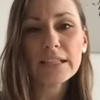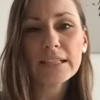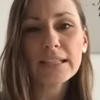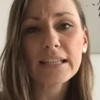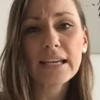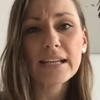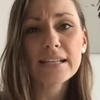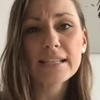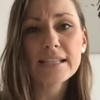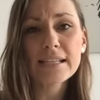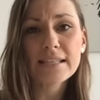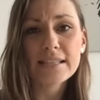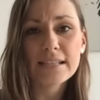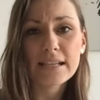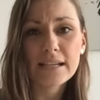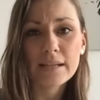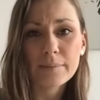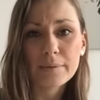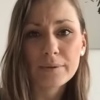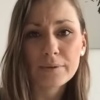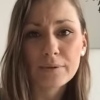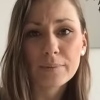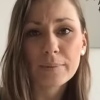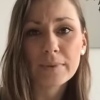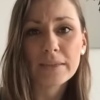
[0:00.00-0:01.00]
Ich hatte jetzt
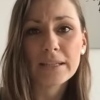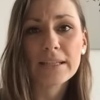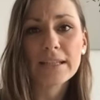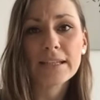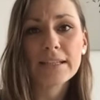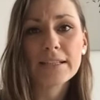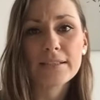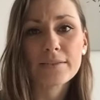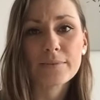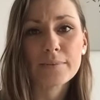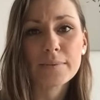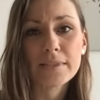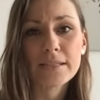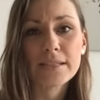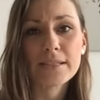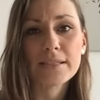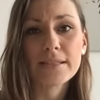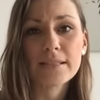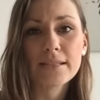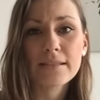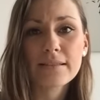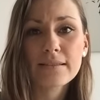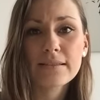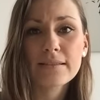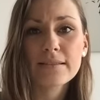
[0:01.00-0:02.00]
aber überlegt, ob ich das
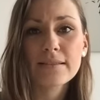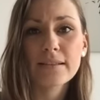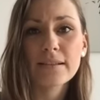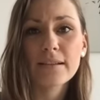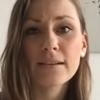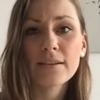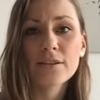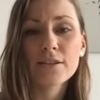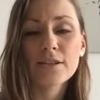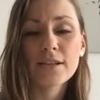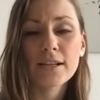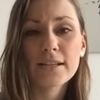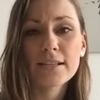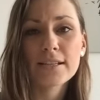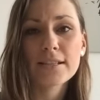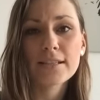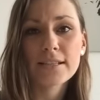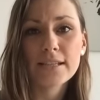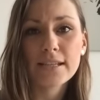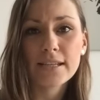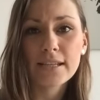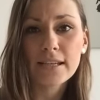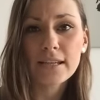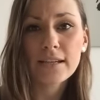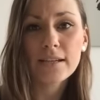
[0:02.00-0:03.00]
dieses Jahr statt
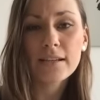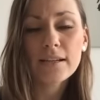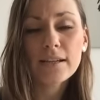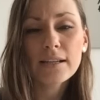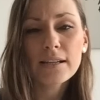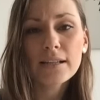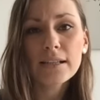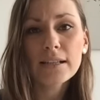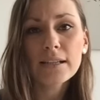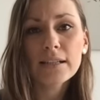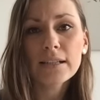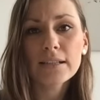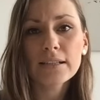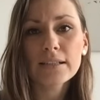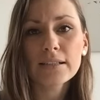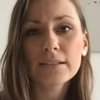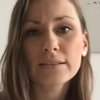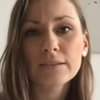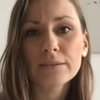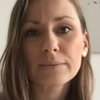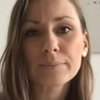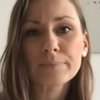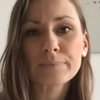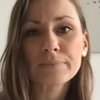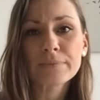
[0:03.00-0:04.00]
Tee
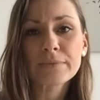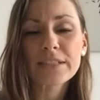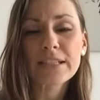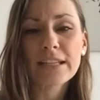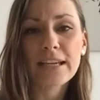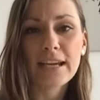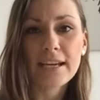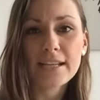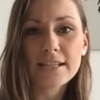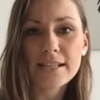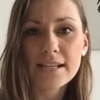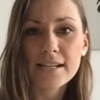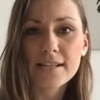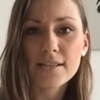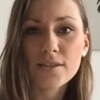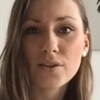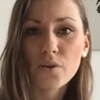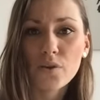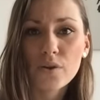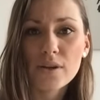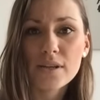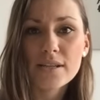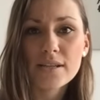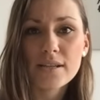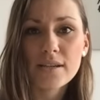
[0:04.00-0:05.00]
ähm, direkt als
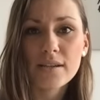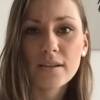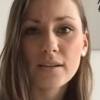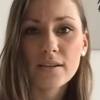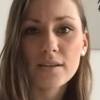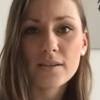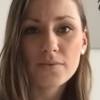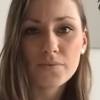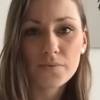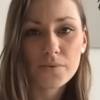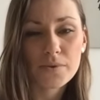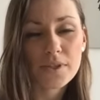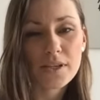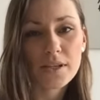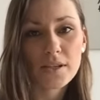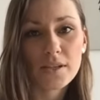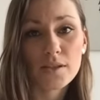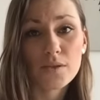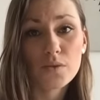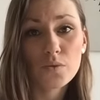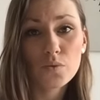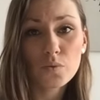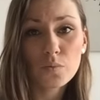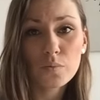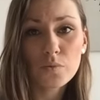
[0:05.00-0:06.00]
Kräuter ins Futter
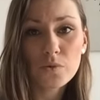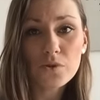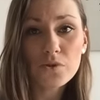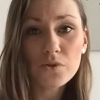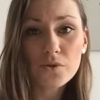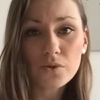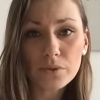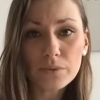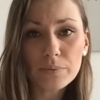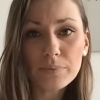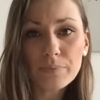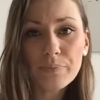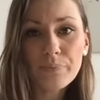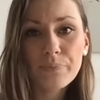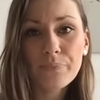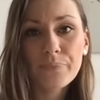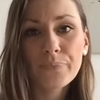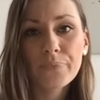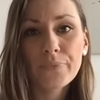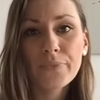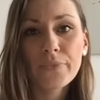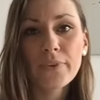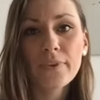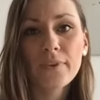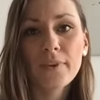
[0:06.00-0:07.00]
dazu mische
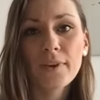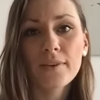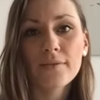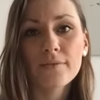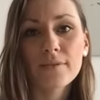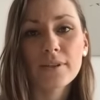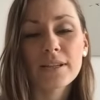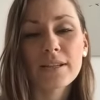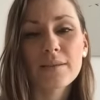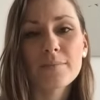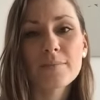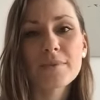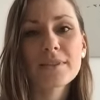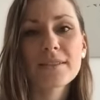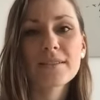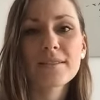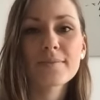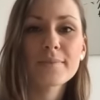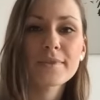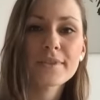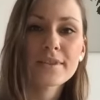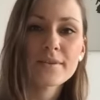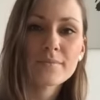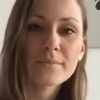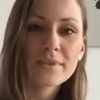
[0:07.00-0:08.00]
weil nämlich das
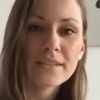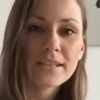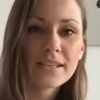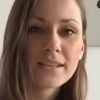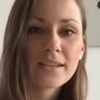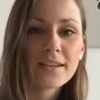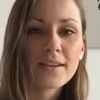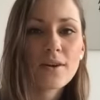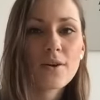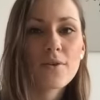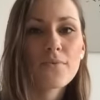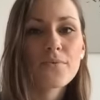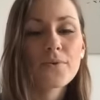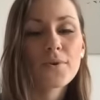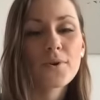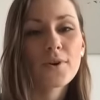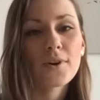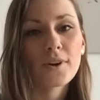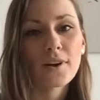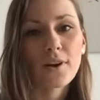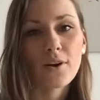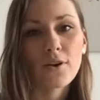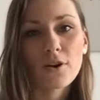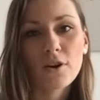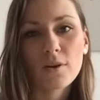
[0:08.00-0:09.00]
mit dem Tee
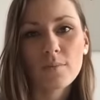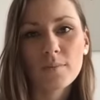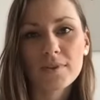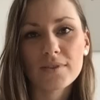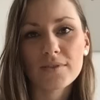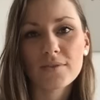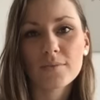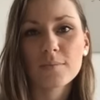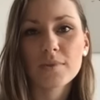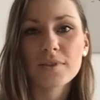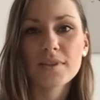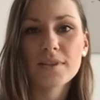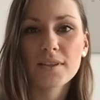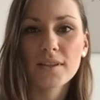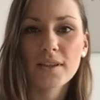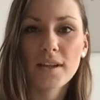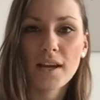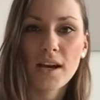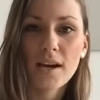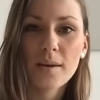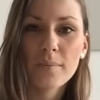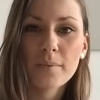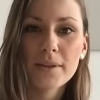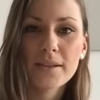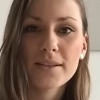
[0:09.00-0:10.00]
aufkochen auch immer so ein bisschen
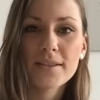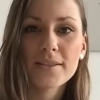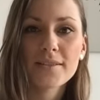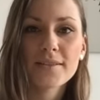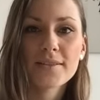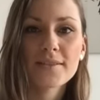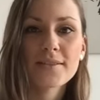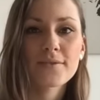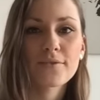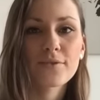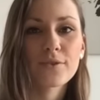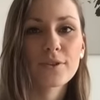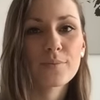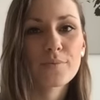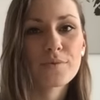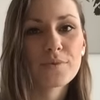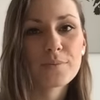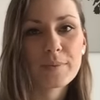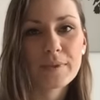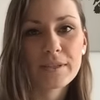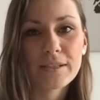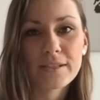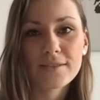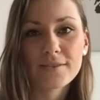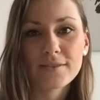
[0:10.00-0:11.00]
Arbeit ist und da
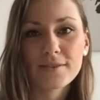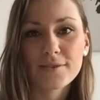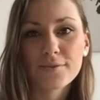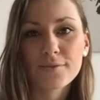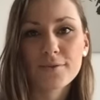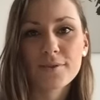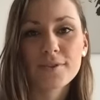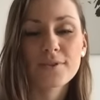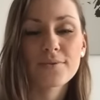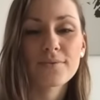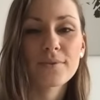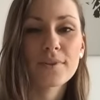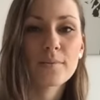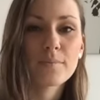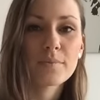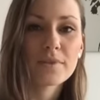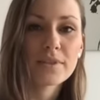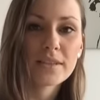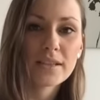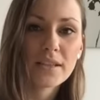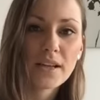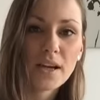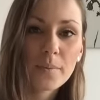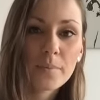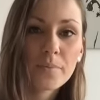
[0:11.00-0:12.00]
muss man das natürlich auch wieder ein
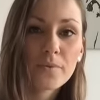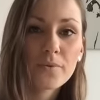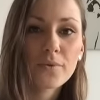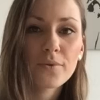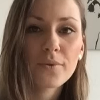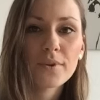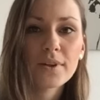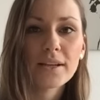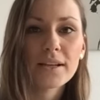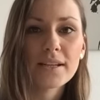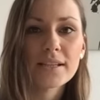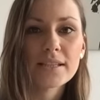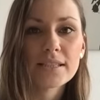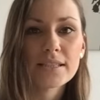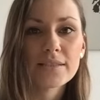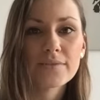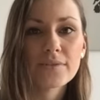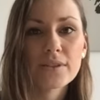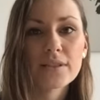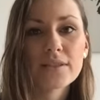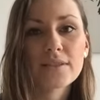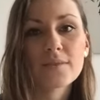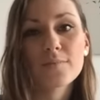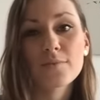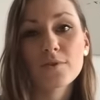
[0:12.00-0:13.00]
bisschen abkühlen lassen,
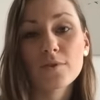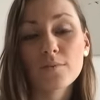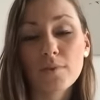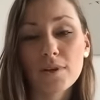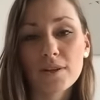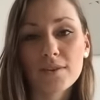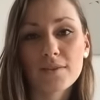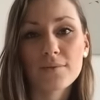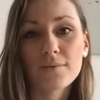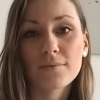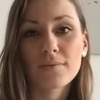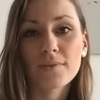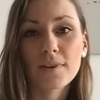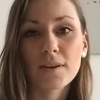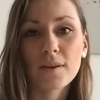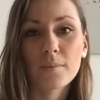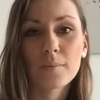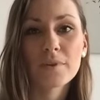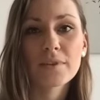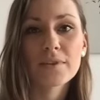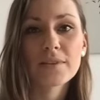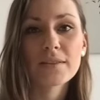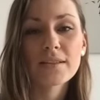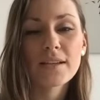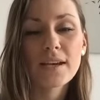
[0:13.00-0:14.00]
wenn es im Sommer zu
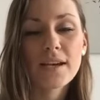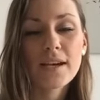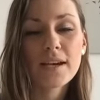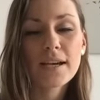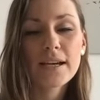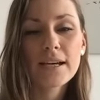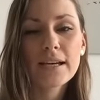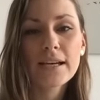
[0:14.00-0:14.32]
warm ist,